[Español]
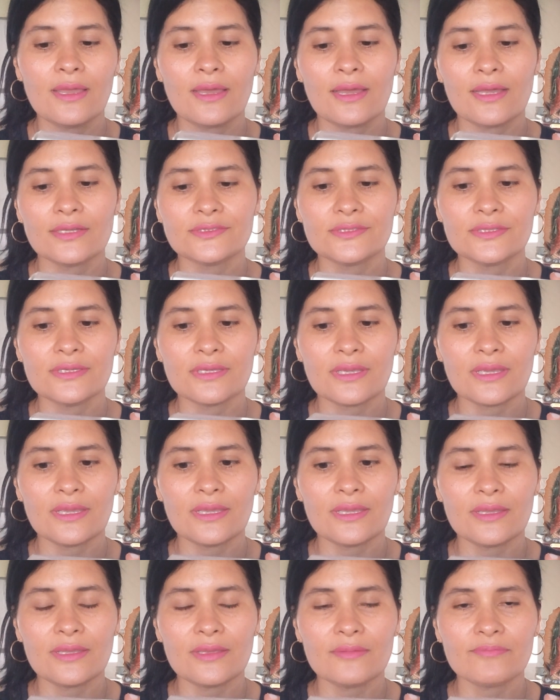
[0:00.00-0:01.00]
así
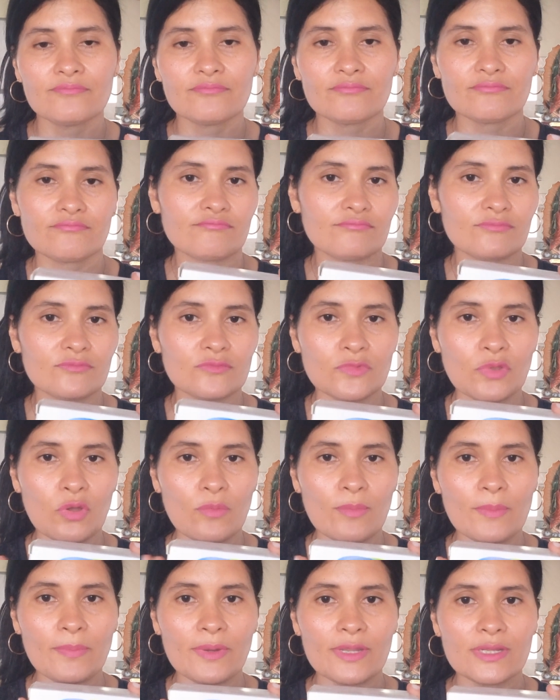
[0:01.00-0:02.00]
que no
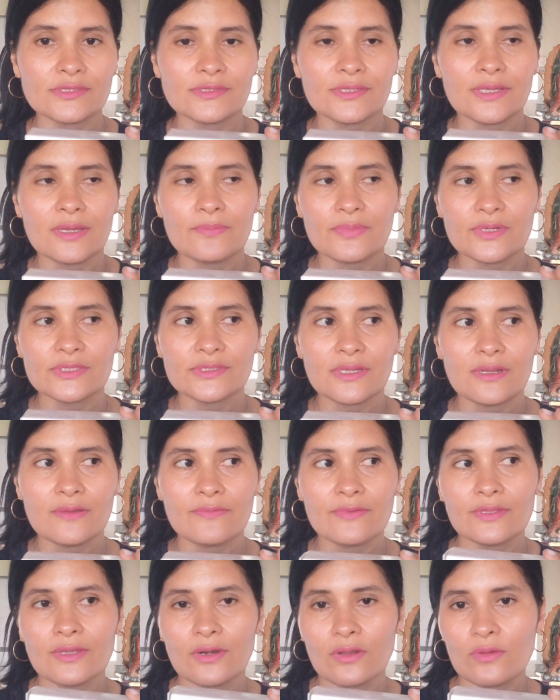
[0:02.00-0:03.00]
me parecía pues a la
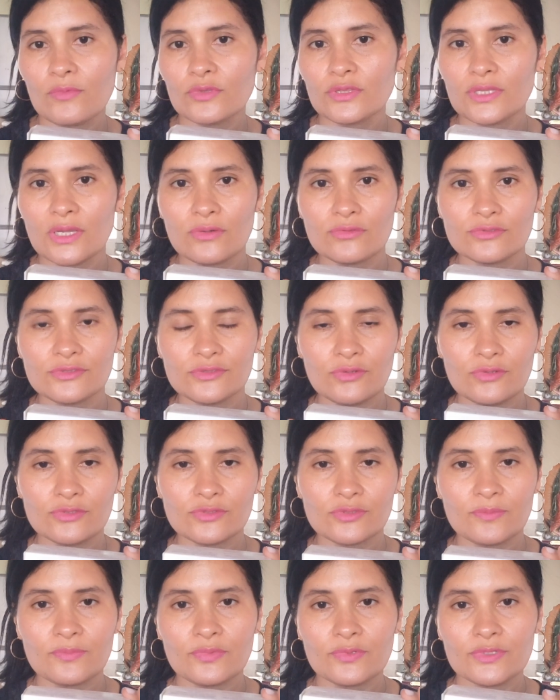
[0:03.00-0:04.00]
final como tan
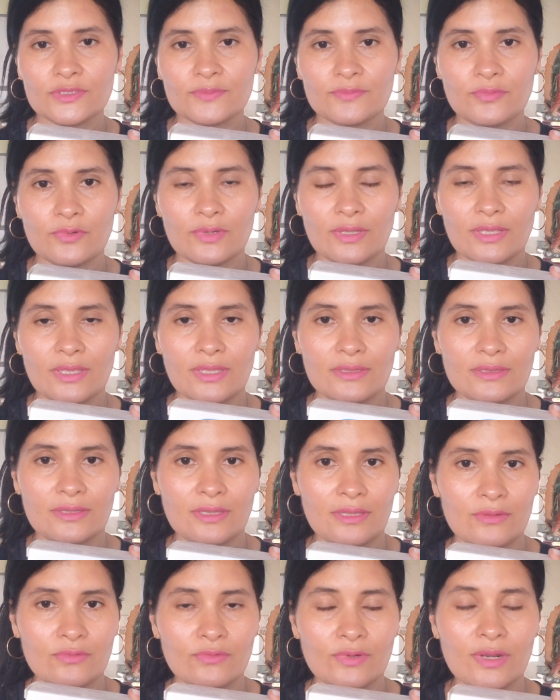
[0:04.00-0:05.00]
costoso, pues porque
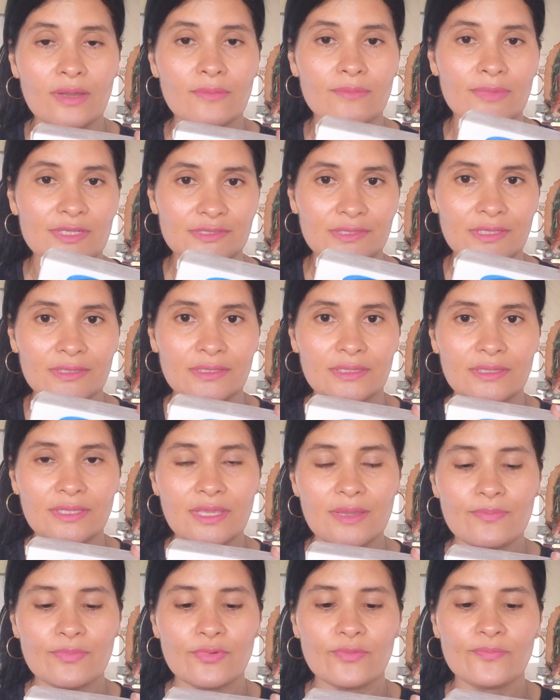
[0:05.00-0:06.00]
te dura bastante
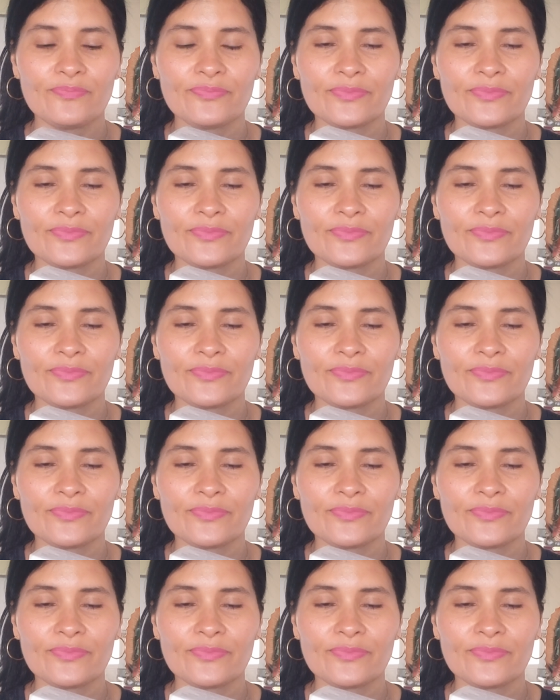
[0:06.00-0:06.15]
tiempo.